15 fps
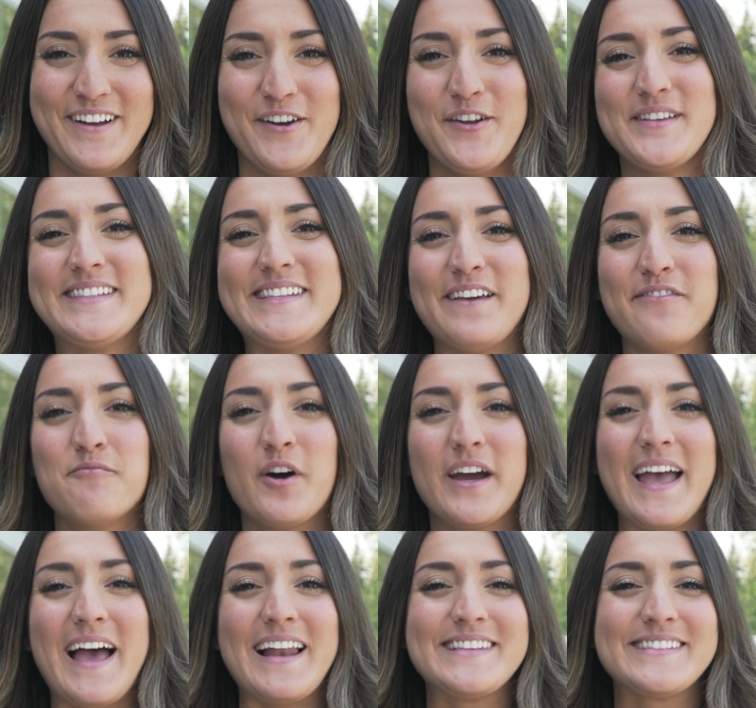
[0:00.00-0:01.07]
Le CF
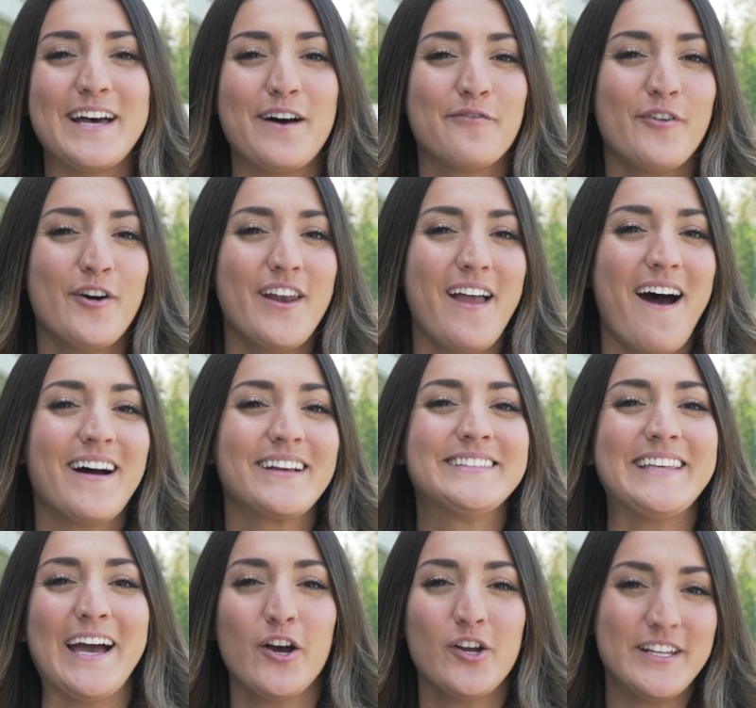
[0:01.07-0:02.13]
Montréal s'envole
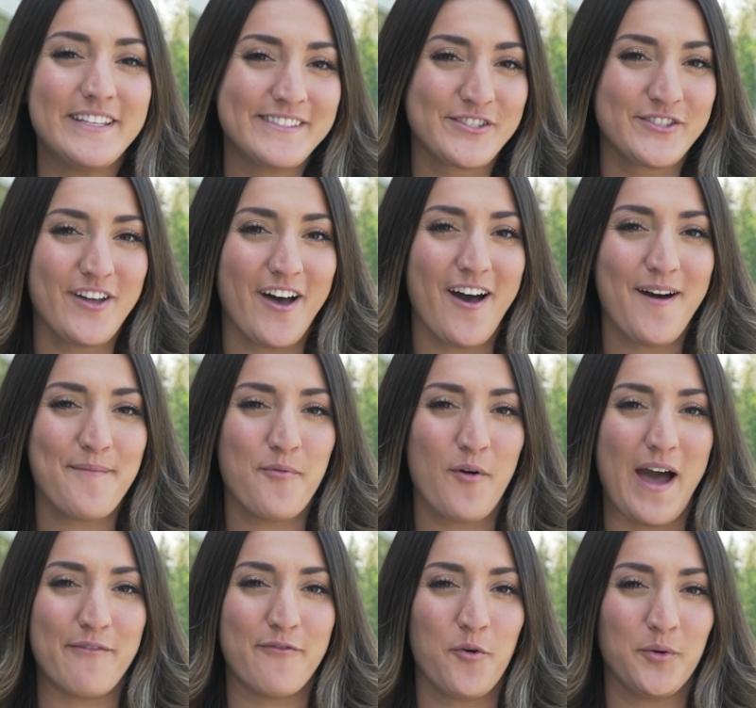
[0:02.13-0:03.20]
en Caroline du Nord
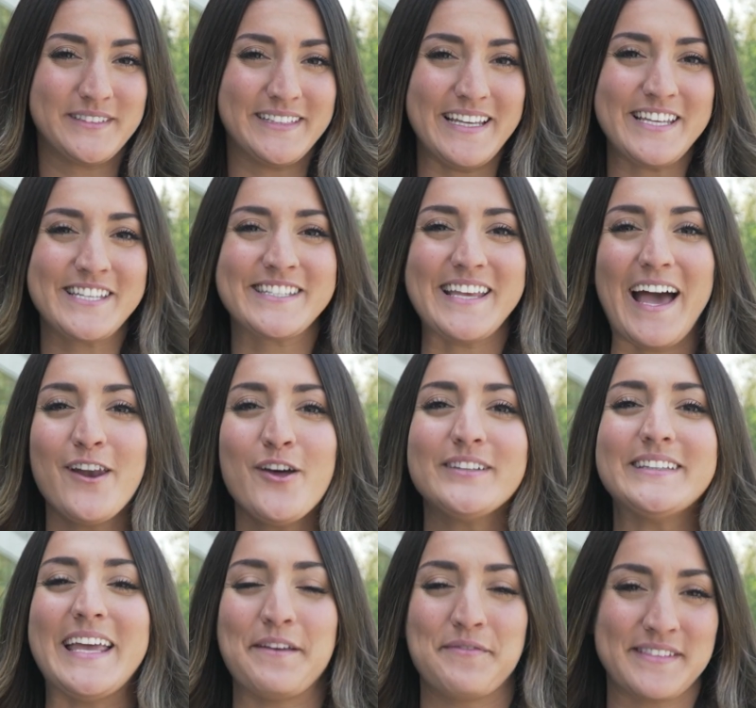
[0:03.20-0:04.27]
pour affronter
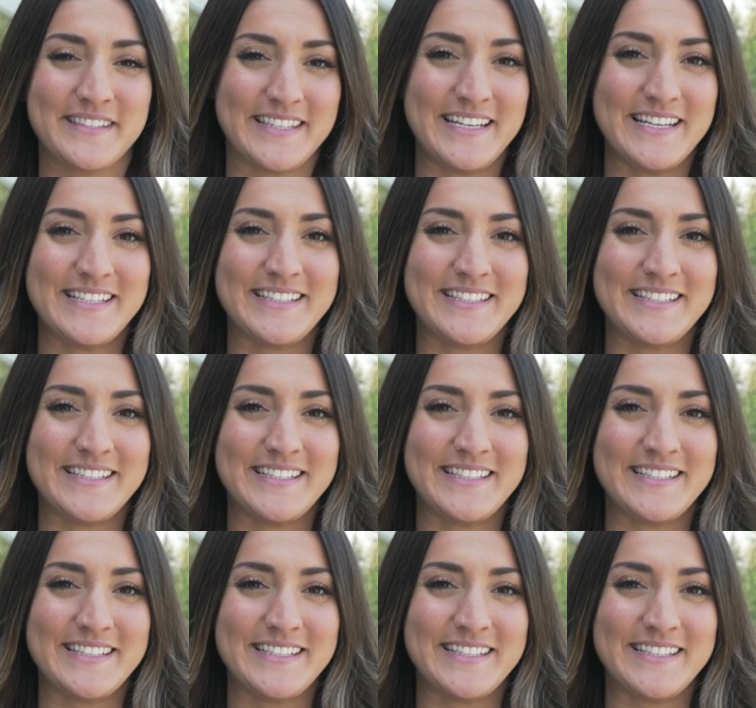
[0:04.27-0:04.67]
Charlotte FC